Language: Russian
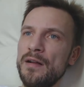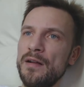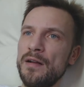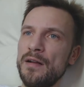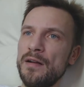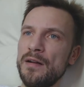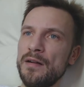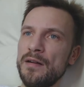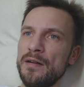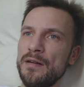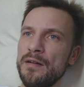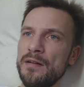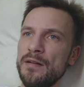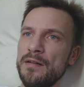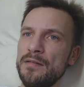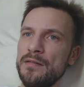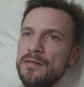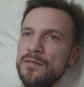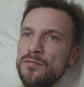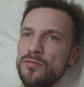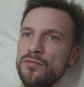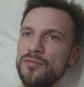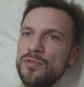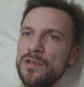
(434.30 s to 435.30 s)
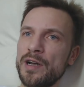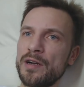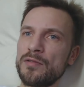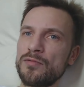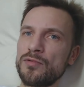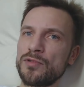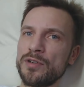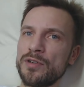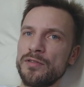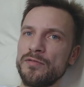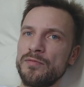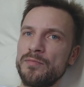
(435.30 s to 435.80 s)
э, ну,
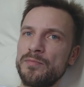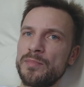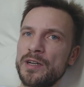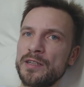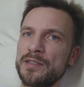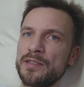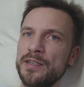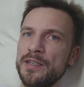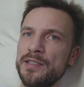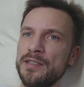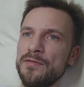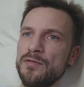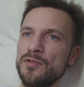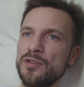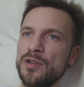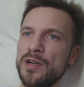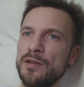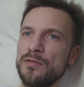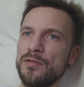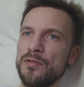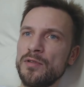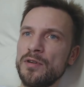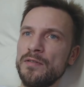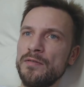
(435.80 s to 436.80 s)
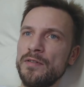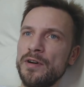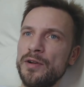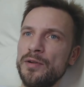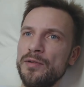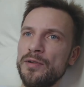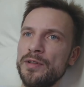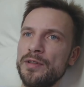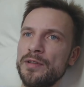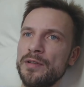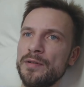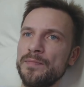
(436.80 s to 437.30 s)
так уже в процессе все равно
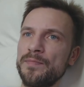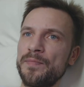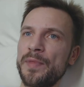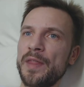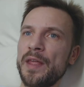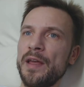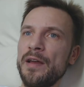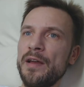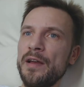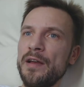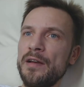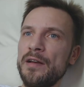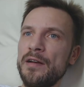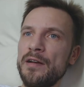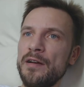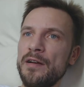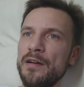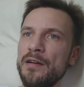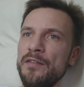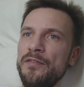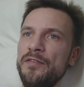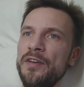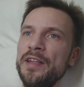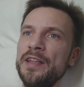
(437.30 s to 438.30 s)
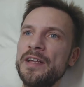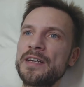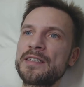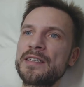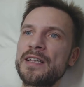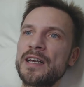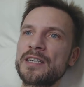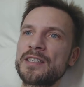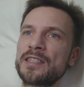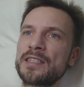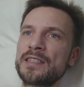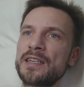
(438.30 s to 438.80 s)
говорю это. Э, Феникс
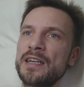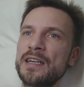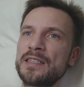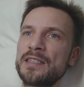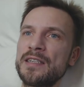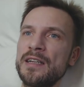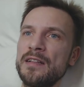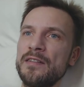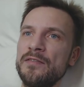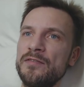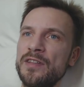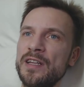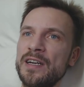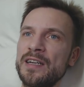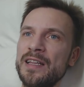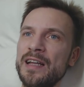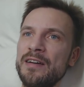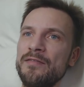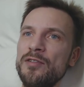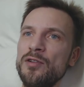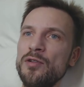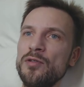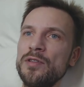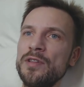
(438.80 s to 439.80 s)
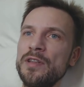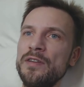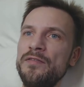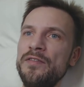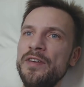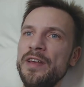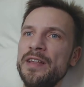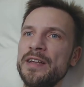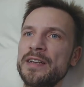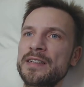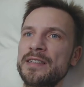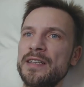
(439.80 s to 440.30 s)
также сказал, вдохновленный
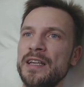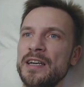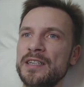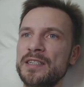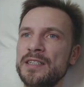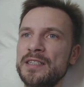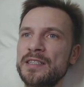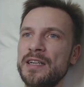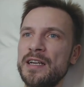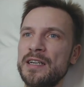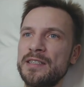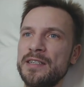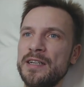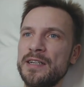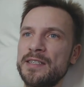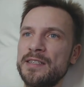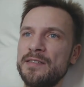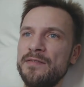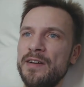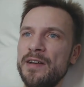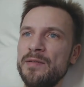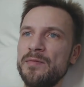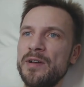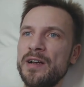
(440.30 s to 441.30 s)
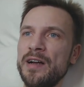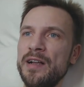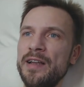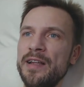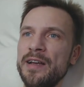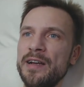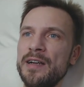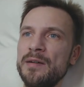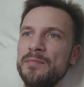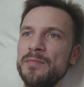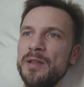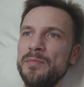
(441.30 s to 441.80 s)
Феникс также сказал своим
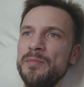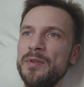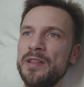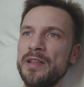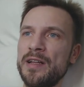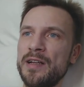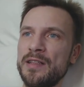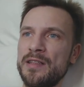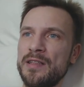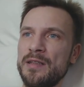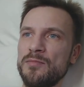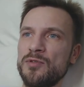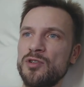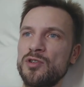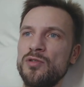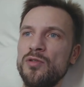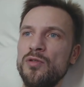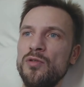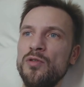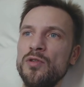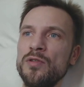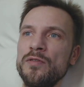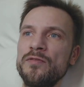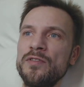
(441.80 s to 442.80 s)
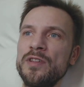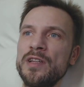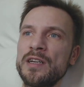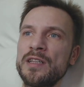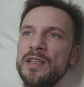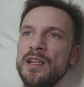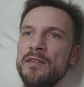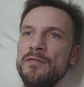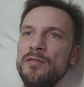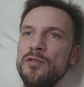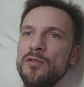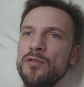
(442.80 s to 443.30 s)
коллегам-номинантам, что он
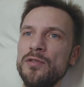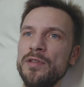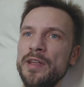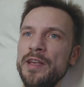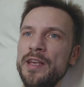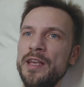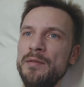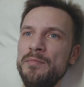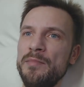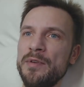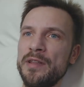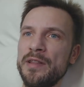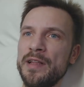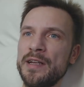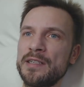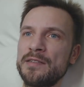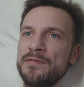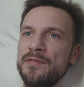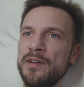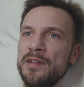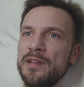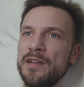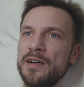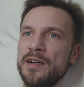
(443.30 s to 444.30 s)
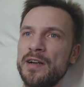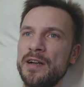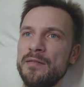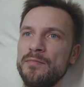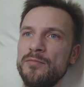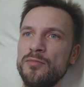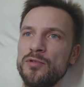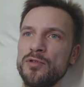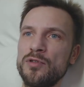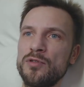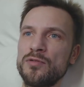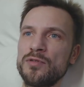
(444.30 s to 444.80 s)
вдохновлен ими, назвал их
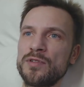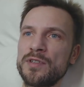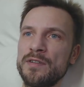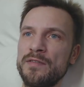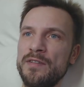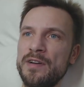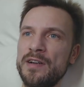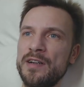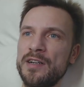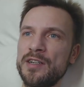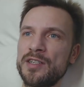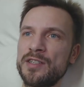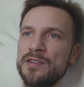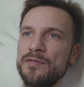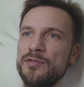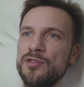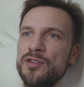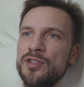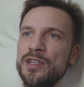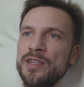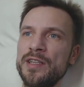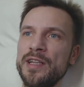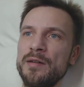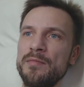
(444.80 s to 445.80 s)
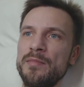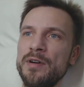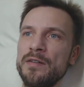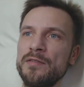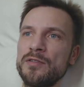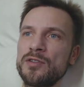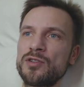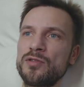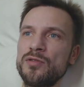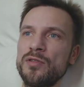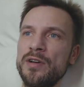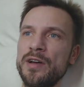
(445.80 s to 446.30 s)
работу завораживающей,
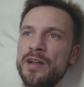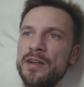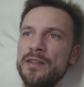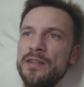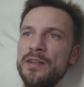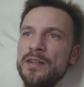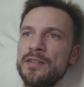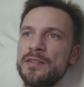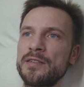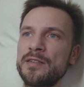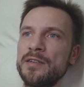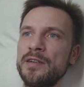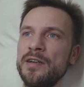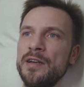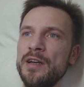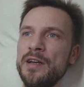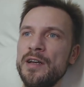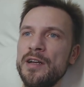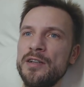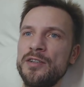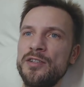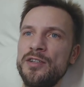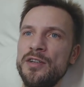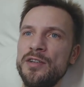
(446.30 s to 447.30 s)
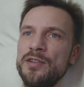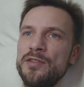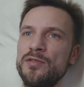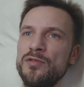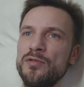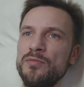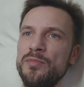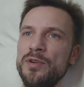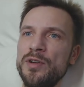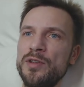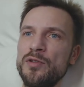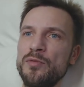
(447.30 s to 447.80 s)
добавил, что гордится
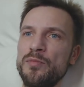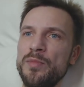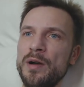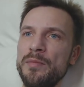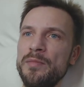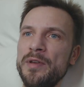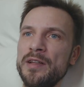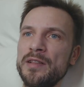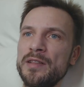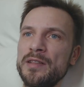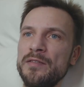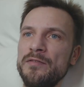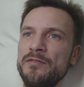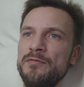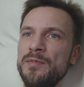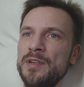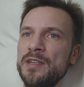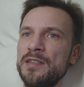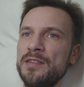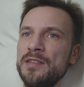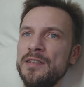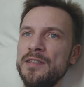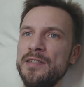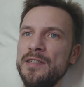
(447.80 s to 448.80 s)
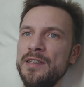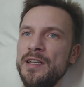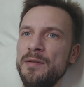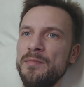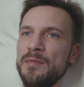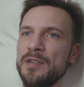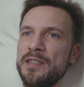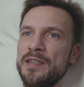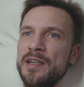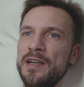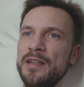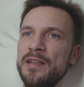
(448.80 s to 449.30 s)
честью быть упомянутым вместе с
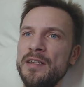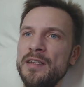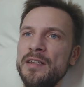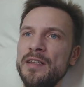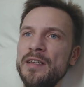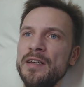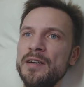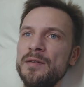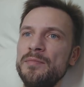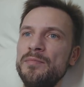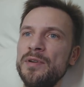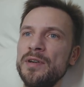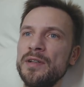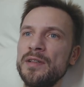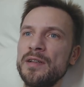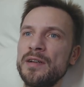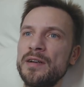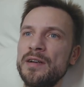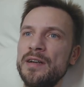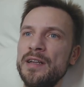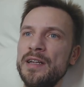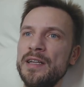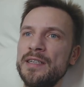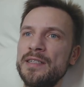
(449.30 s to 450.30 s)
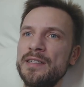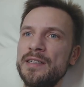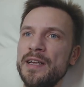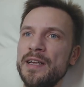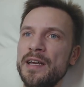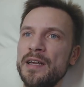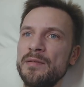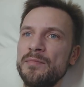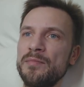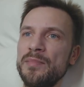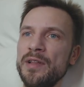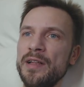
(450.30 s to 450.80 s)
ними. Среди них был
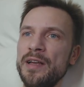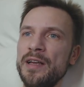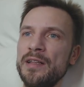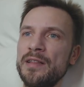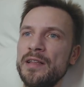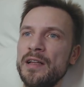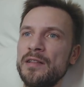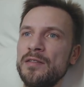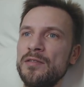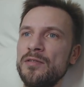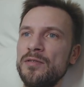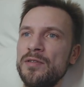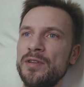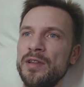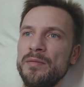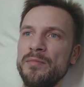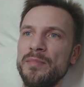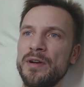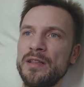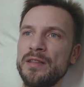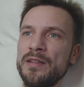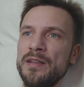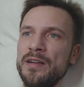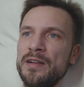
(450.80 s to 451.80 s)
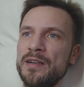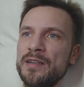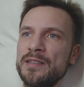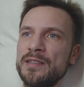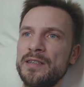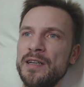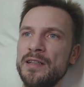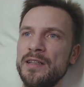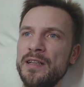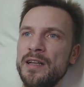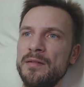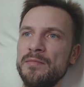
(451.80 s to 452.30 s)
Кристиан Блейд, Антонио Бандерас,
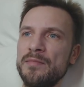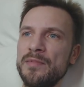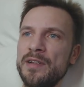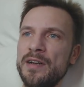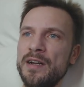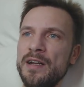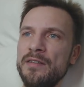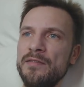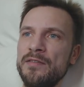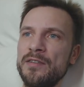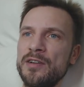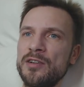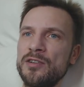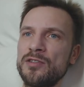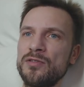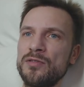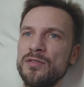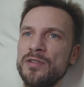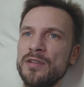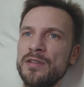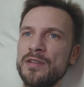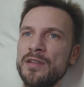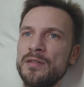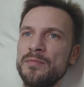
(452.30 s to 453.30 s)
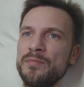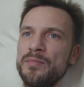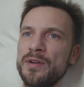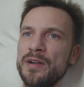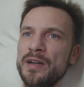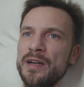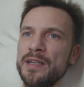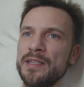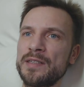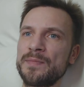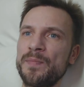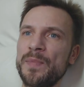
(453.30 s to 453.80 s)
Садам Драйвер и Джонатан
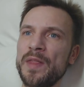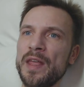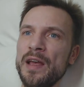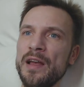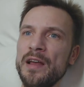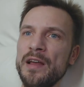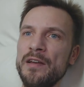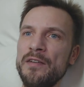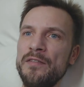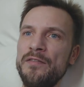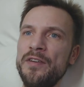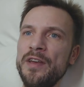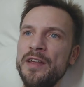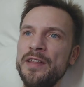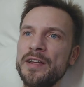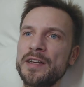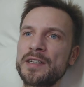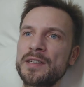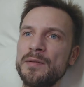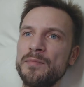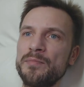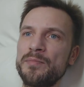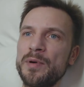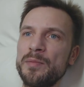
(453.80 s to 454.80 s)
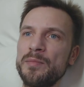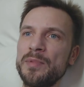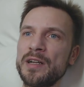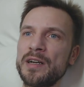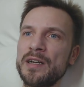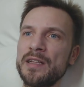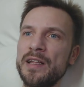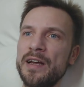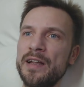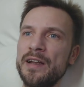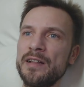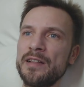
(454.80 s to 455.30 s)
Прайс. Феникс
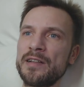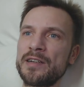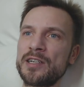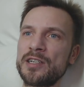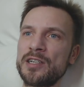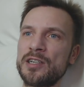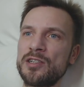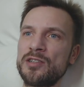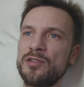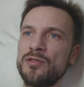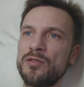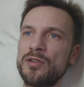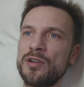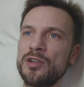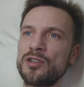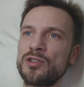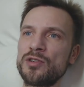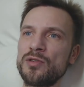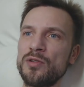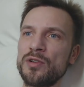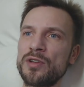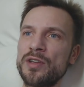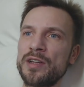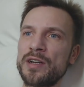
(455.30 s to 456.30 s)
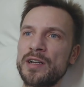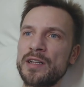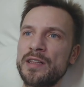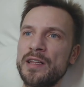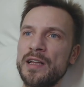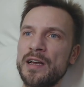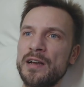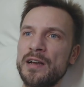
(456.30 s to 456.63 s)
поблагодарил режиссера Джокера